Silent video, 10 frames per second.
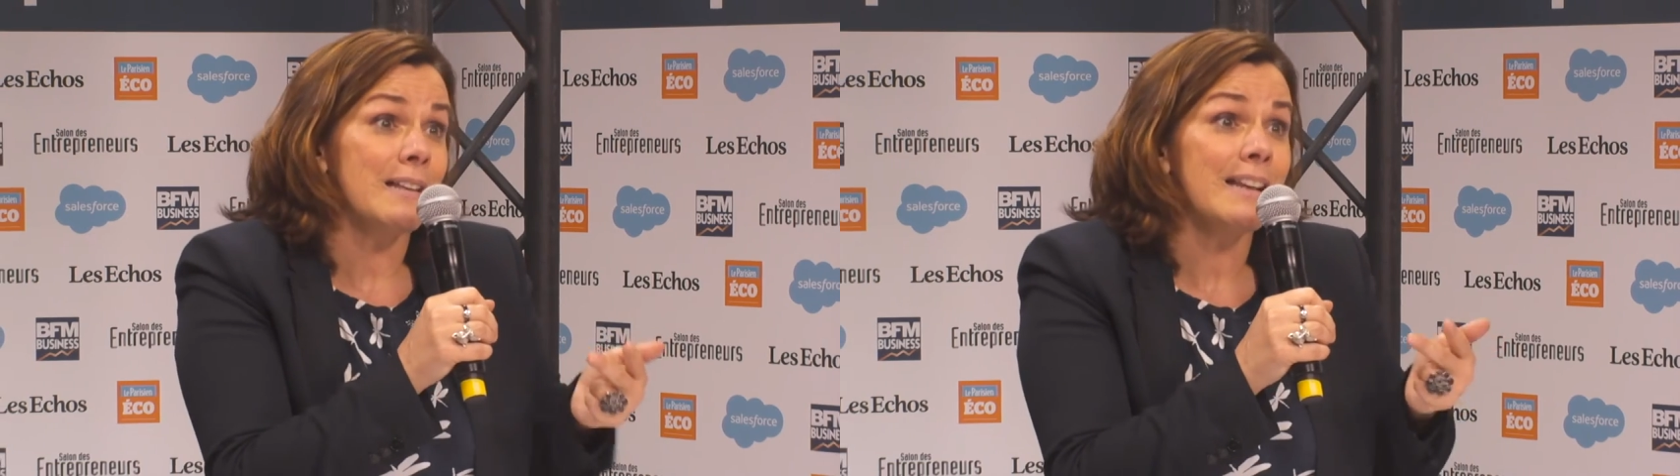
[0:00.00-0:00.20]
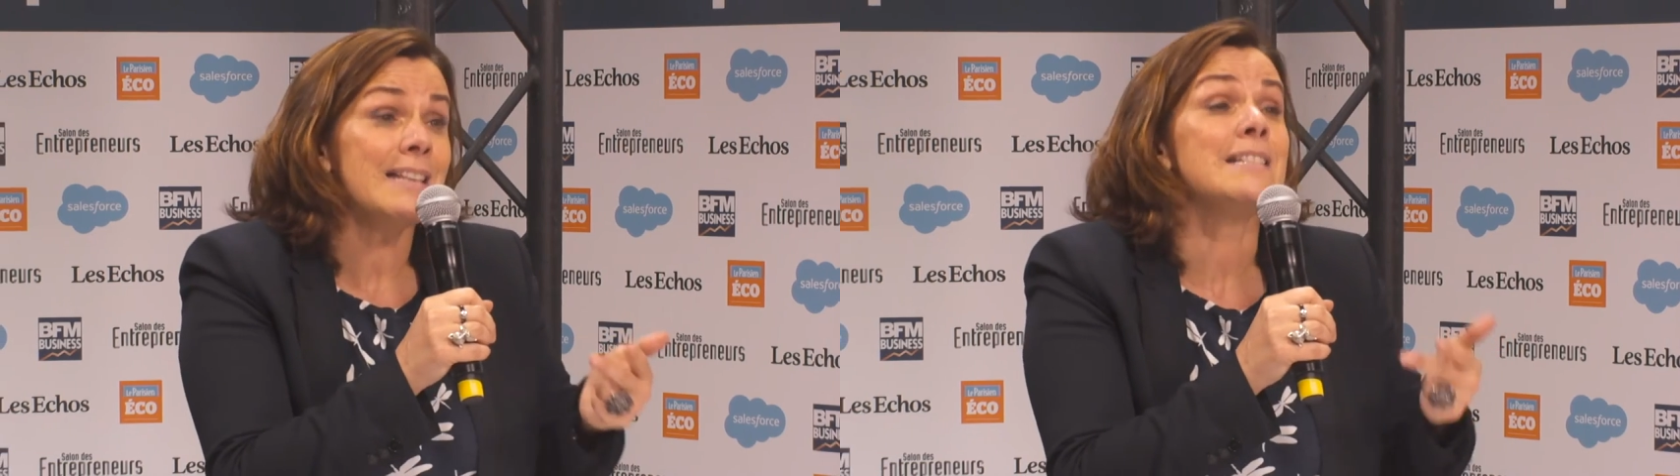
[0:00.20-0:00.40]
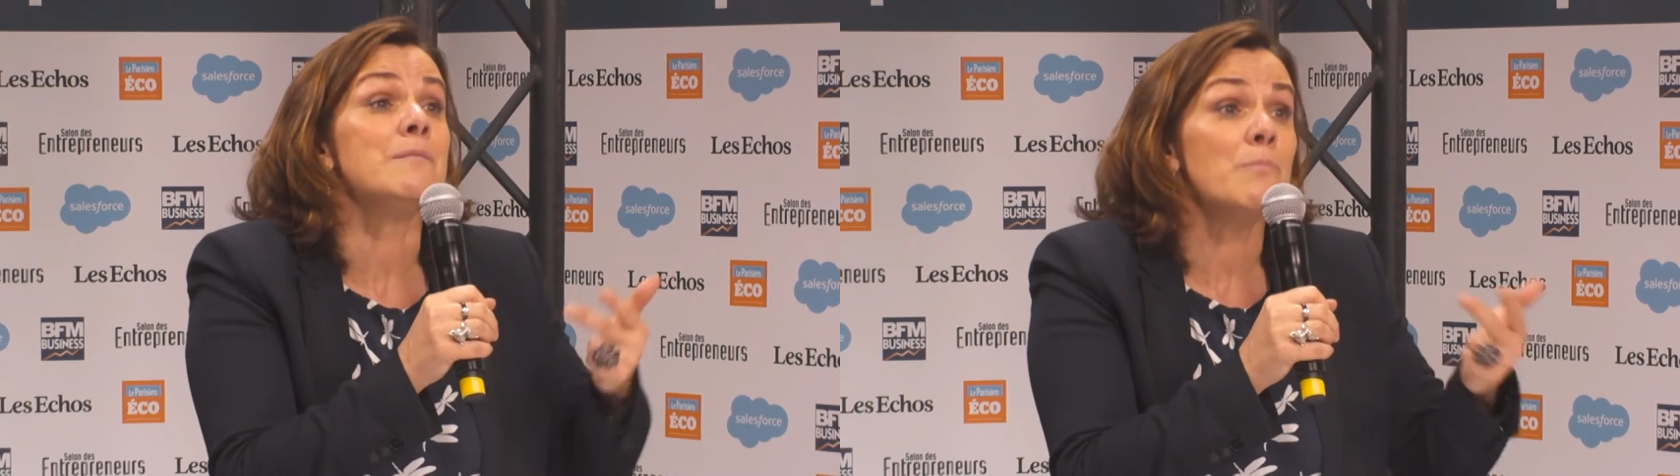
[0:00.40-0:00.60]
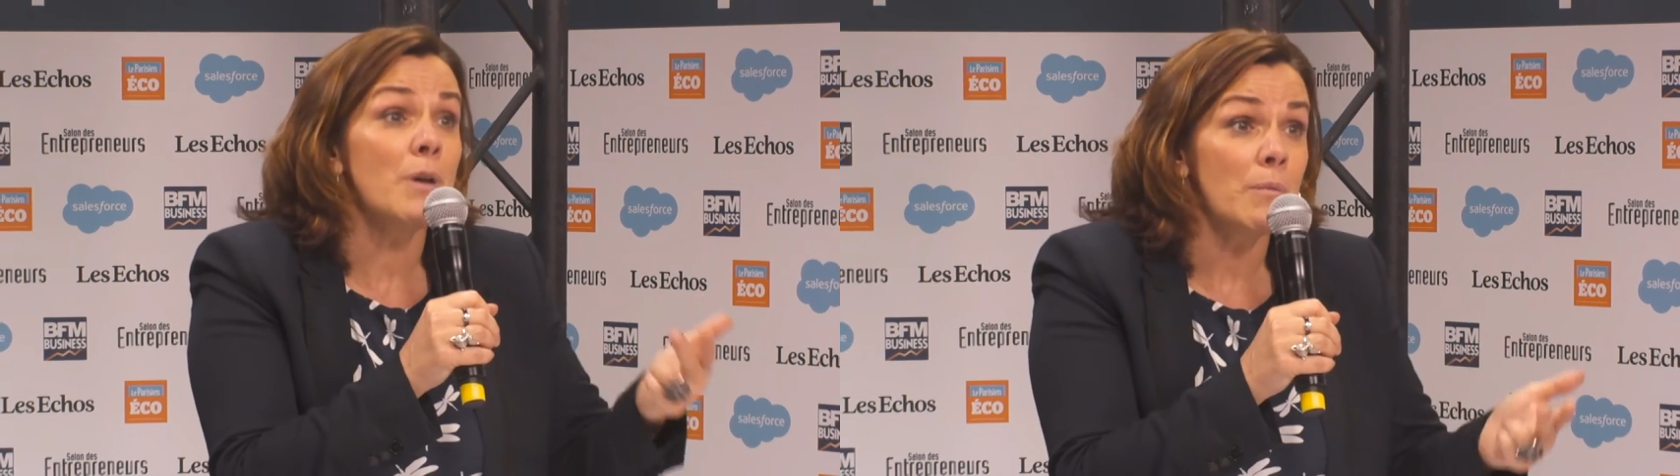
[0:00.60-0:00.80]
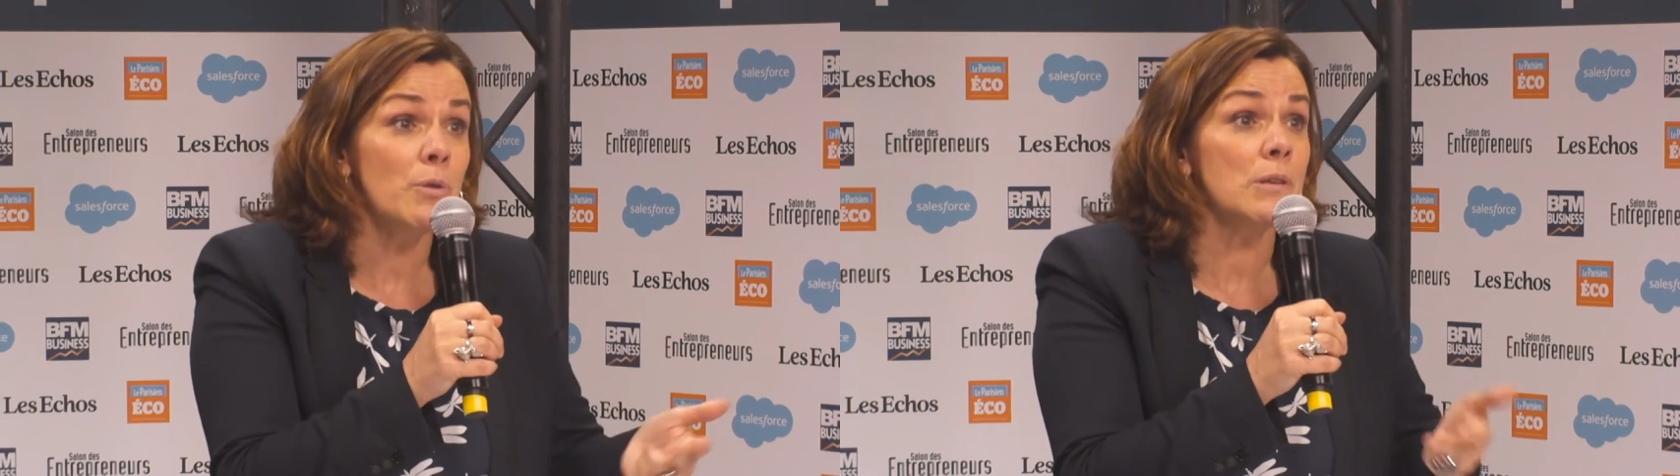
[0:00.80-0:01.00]
les
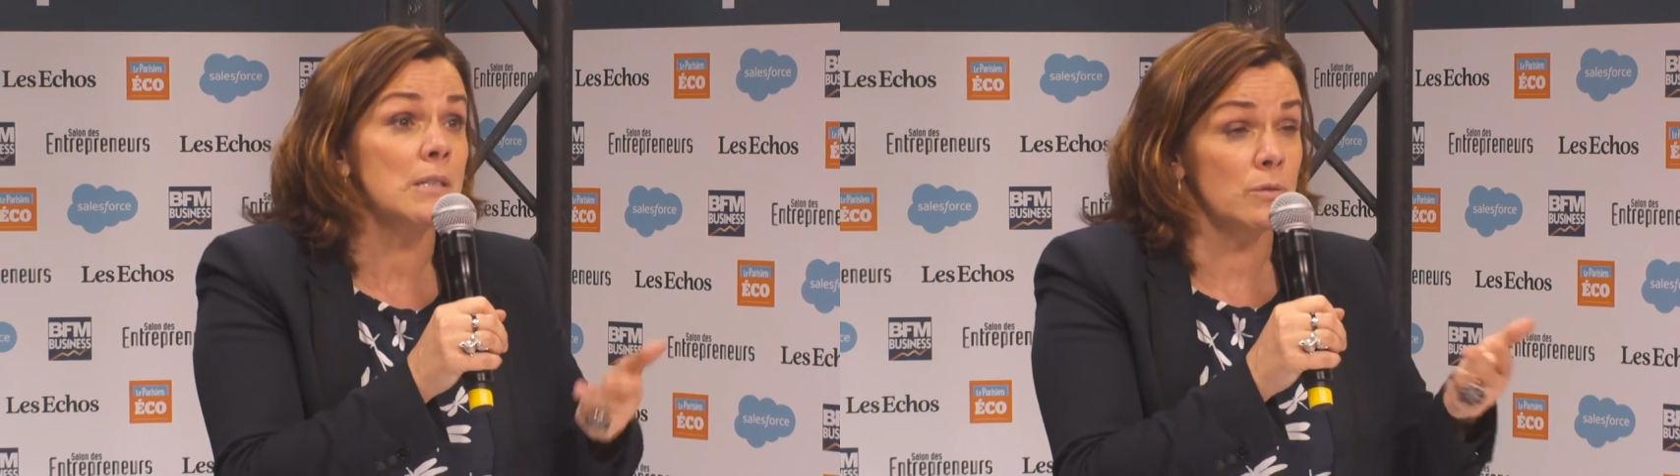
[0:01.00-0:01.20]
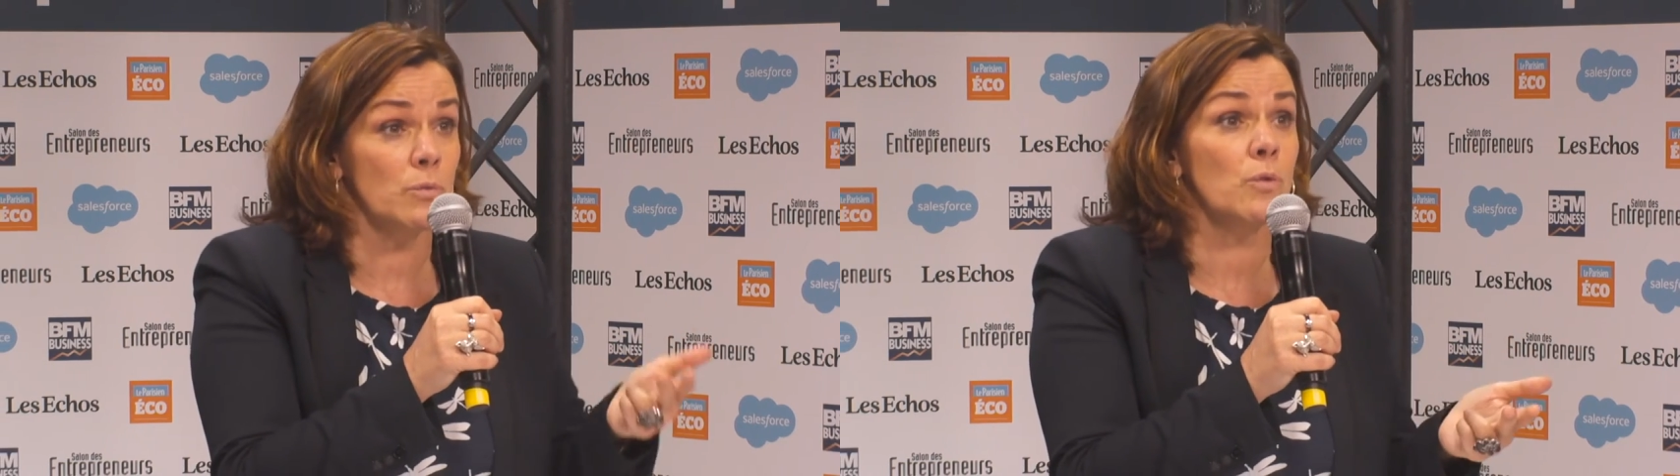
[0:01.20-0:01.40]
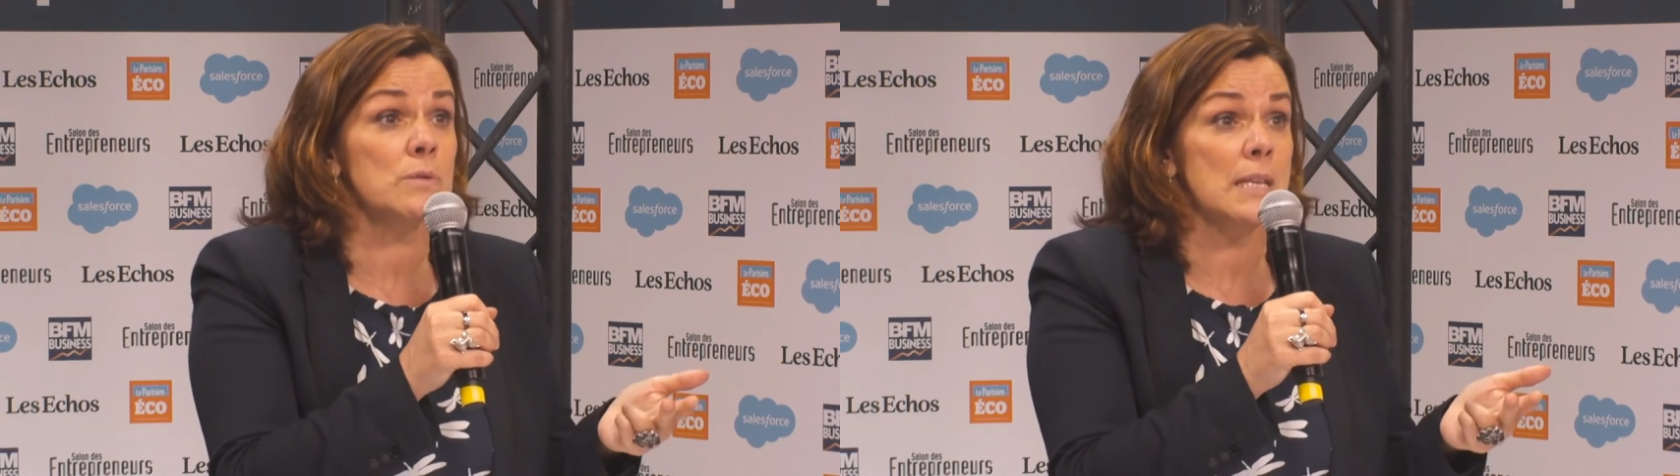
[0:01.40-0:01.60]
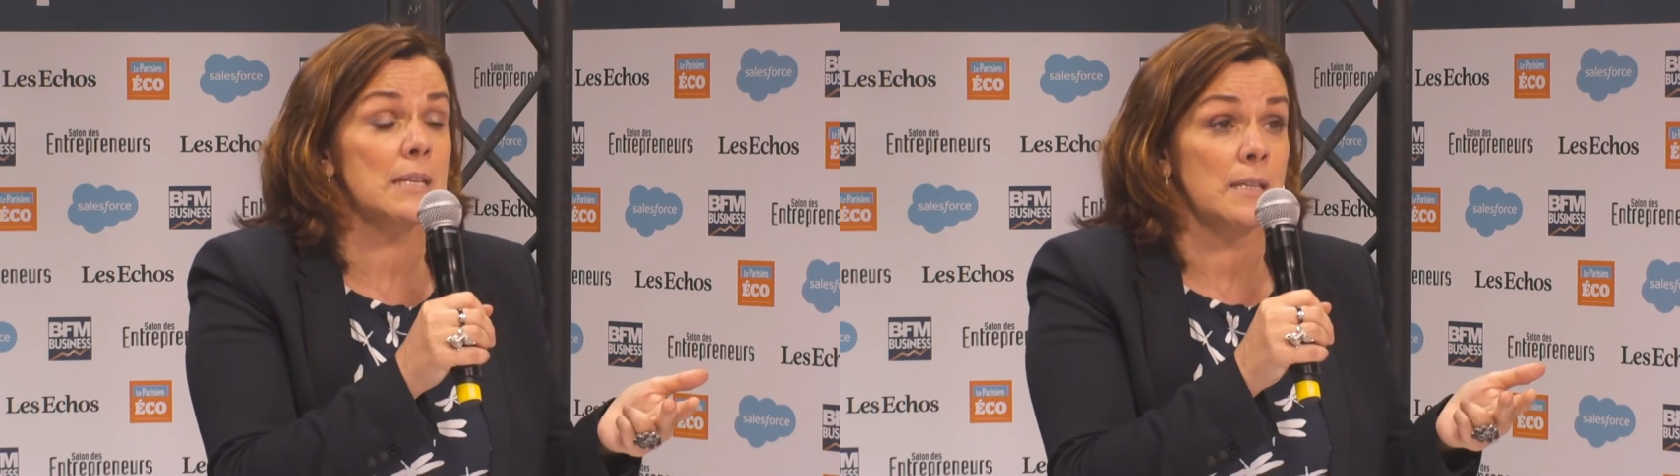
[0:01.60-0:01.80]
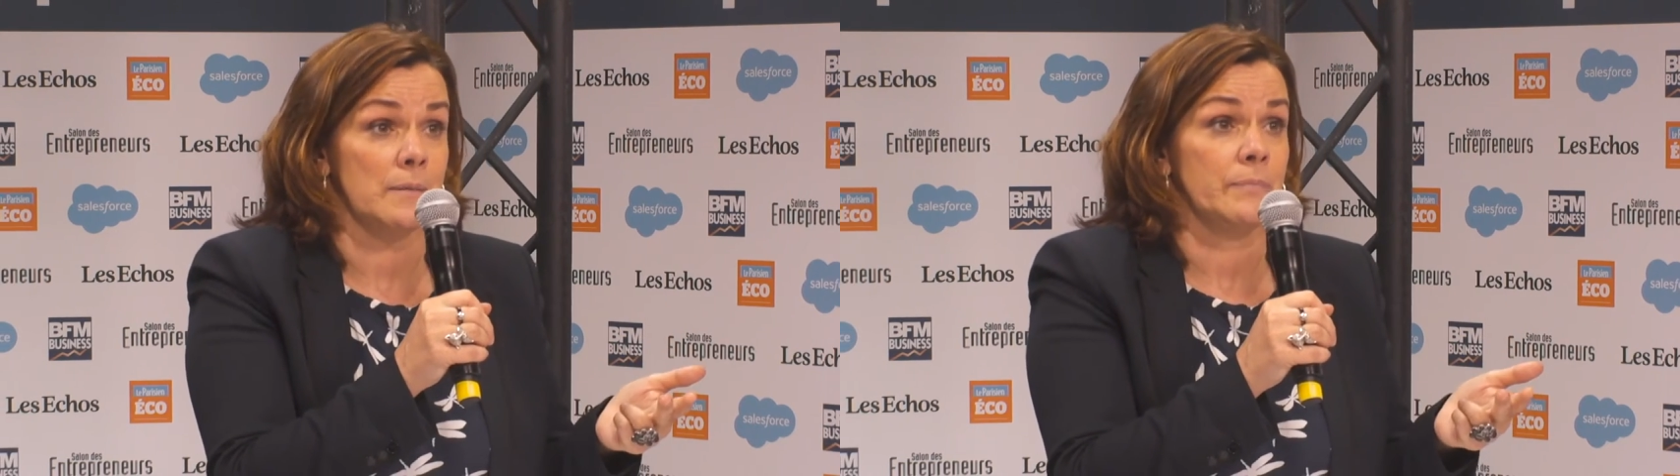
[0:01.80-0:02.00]
immeubles qui sont
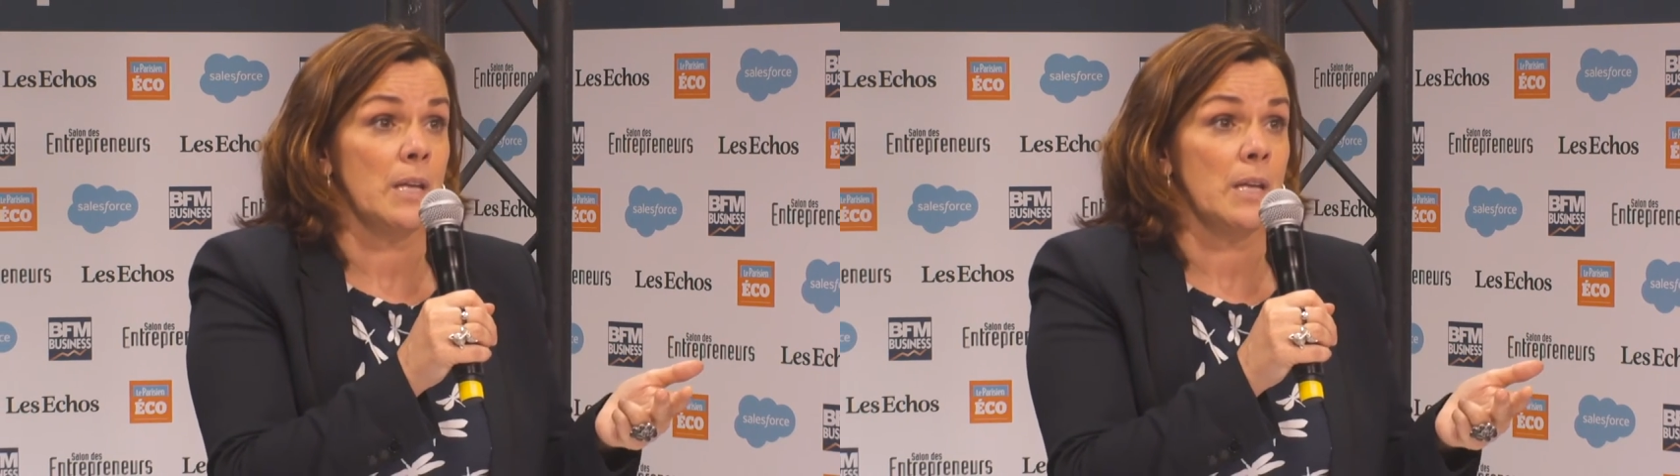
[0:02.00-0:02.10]
concernés.